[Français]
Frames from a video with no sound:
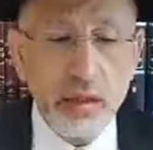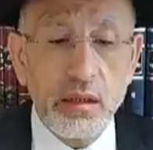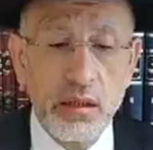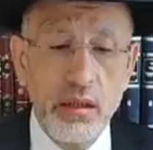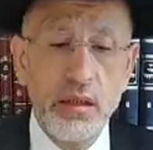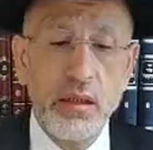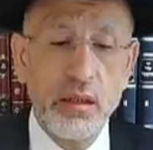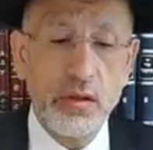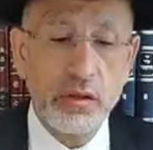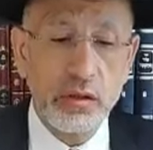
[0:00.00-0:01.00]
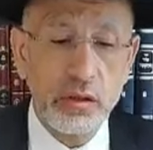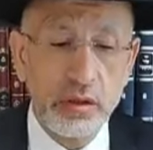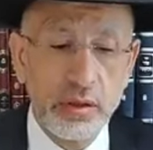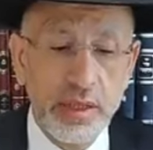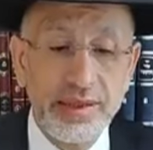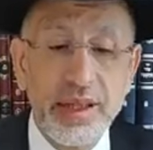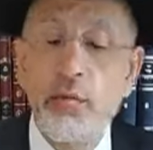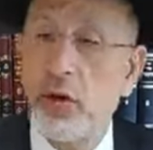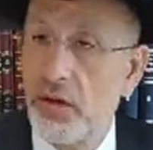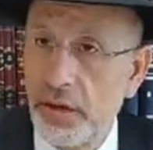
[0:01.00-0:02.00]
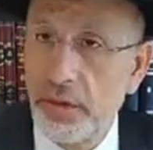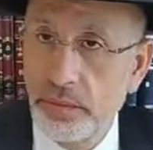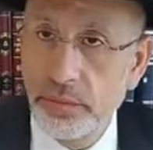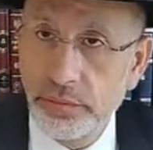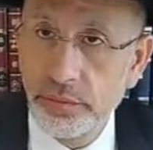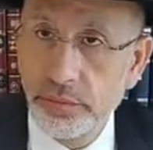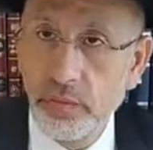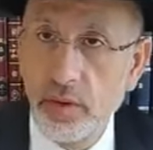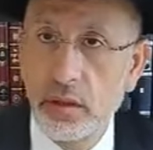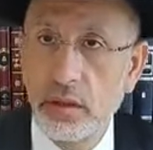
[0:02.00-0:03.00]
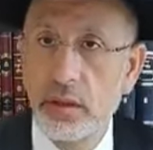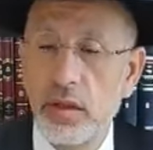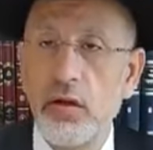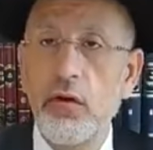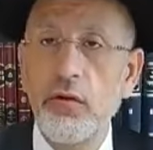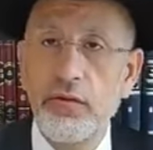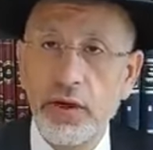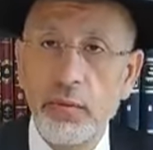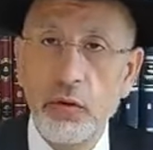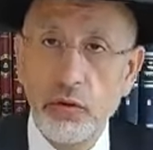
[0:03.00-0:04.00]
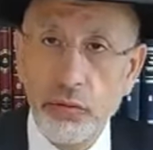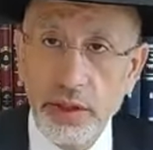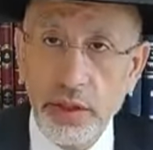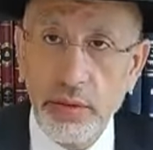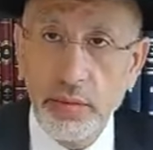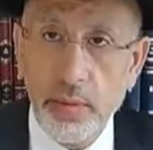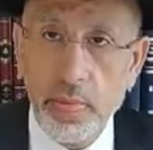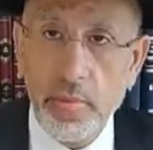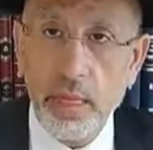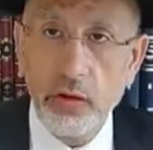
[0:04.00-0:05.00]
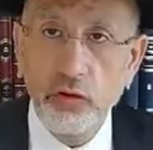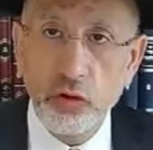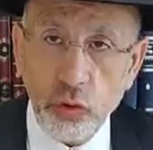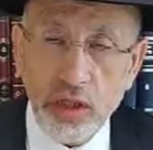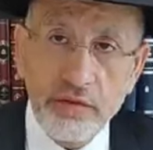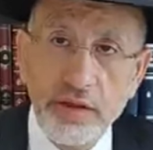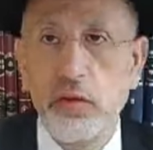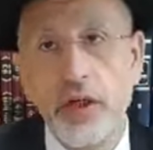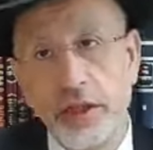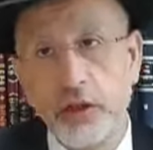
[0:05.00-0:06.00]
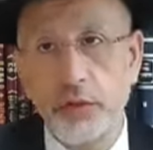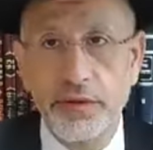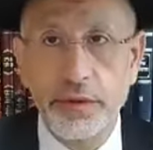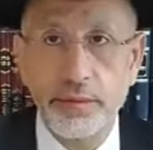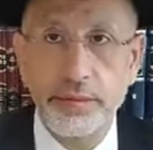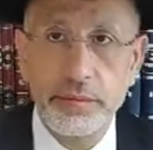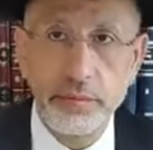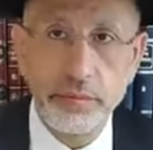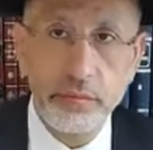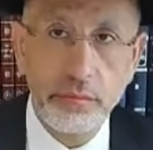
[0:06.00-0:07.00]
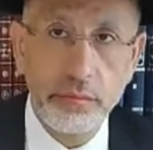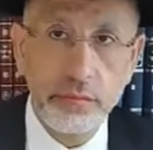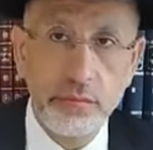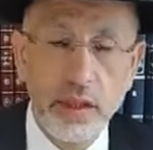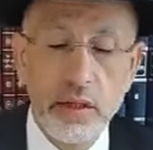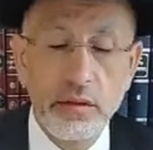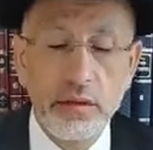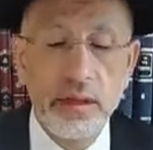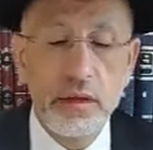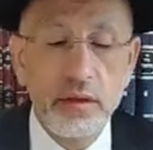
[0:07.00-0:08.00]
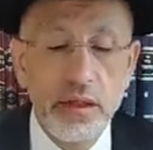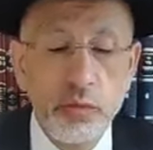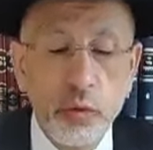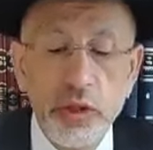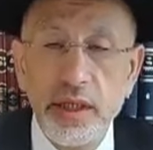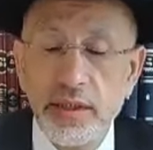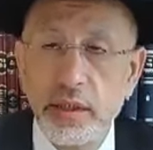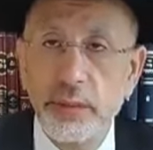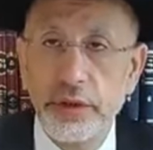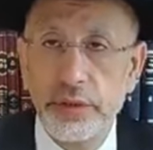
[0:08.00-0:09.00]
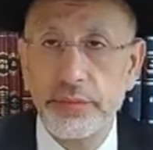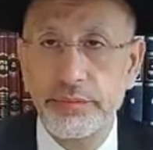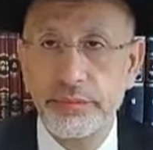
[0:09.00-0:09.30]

qui, euh, qui est tellement élevé qu'il renferme en lui toutes les fêtes de l'année juive. C'est-à-dire que si je prenais un récipient